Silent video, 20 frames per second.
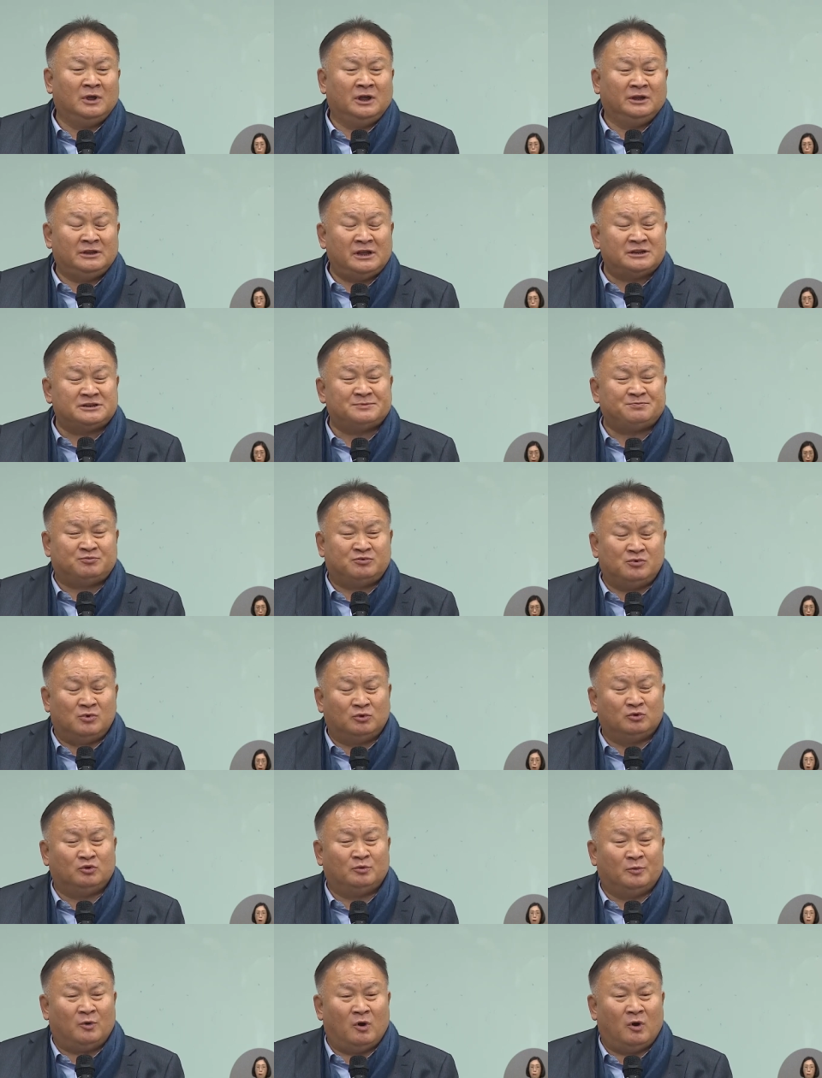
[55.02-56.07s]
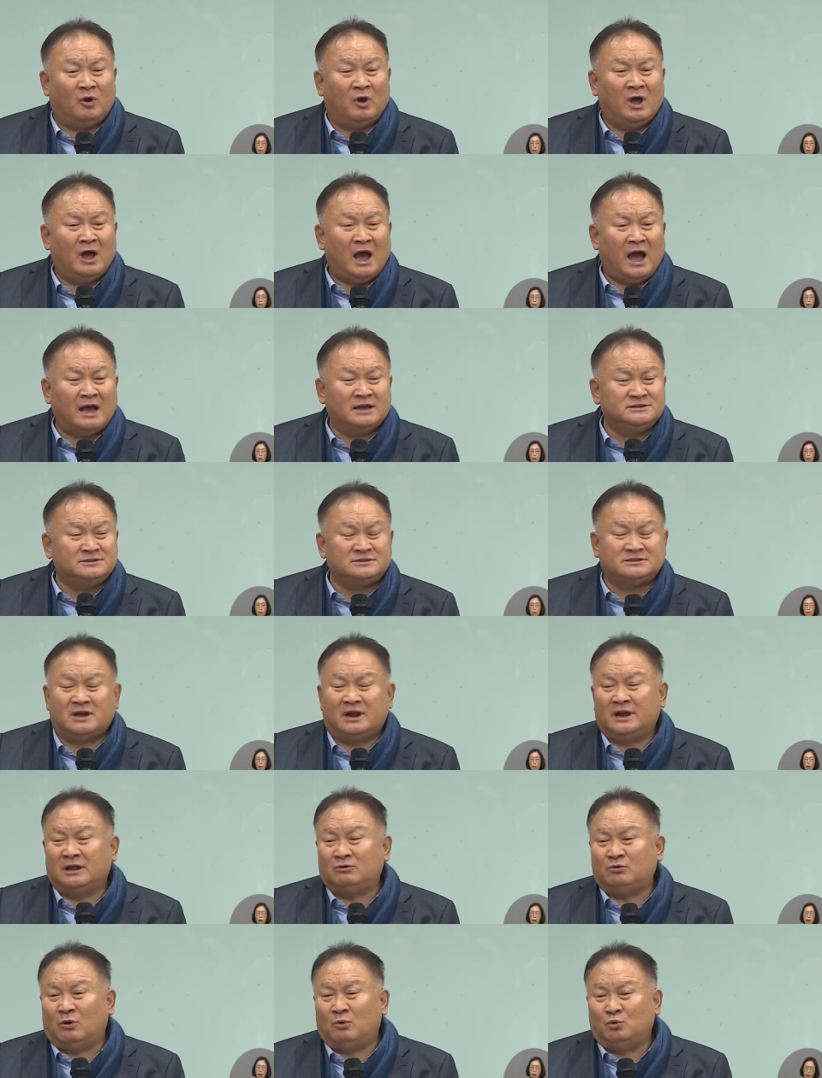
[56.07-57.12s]
택시 불러도 뭐 한
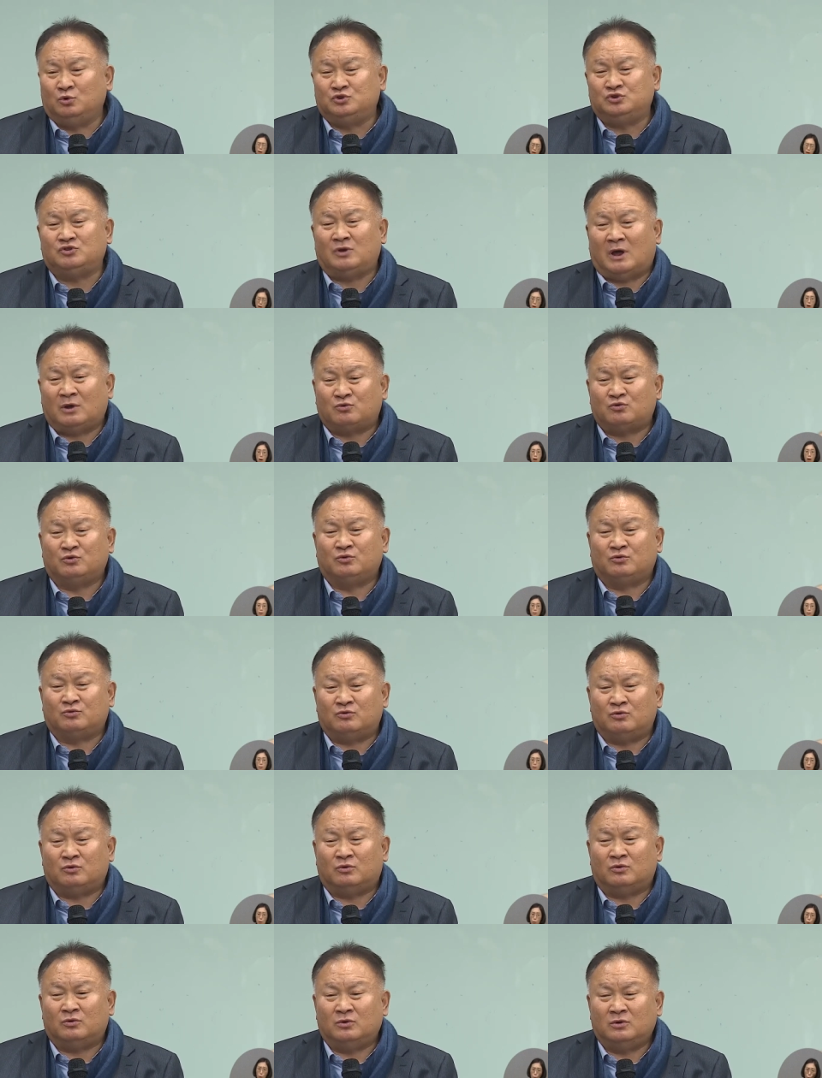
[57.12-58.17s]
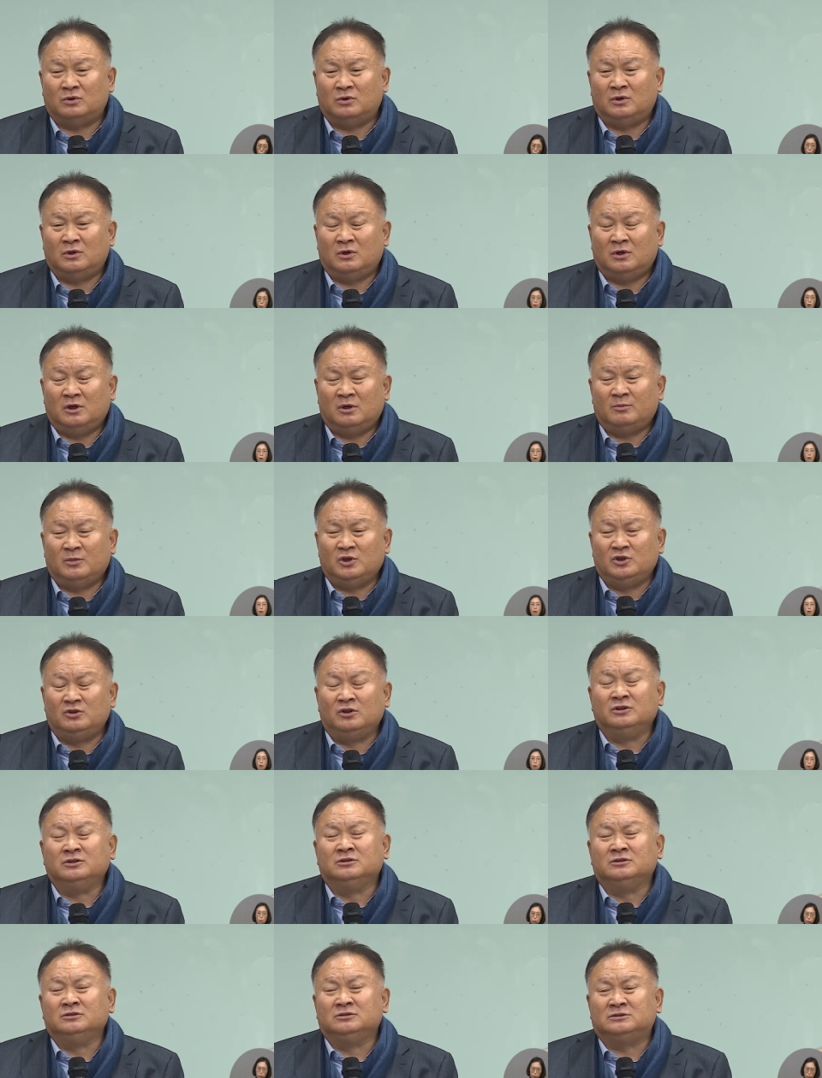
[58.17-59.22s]
시간에도 오지도 않고 있고 뭐
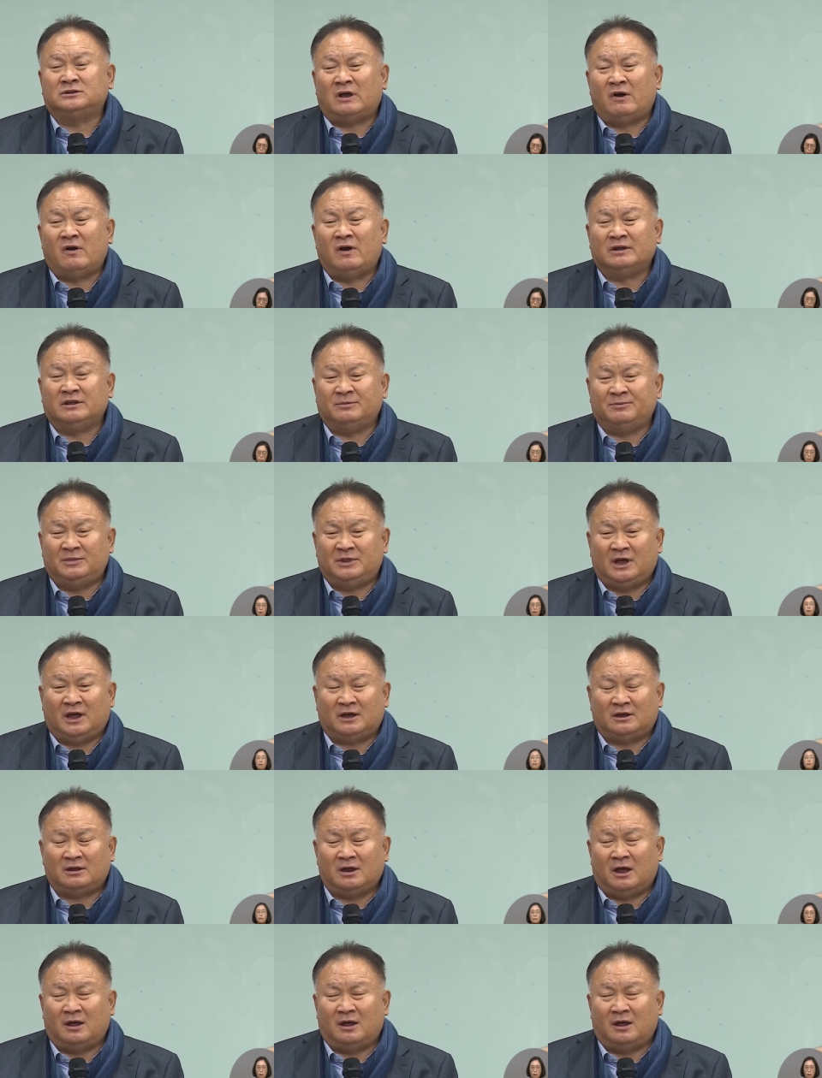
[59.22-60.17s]
이런 상황이다.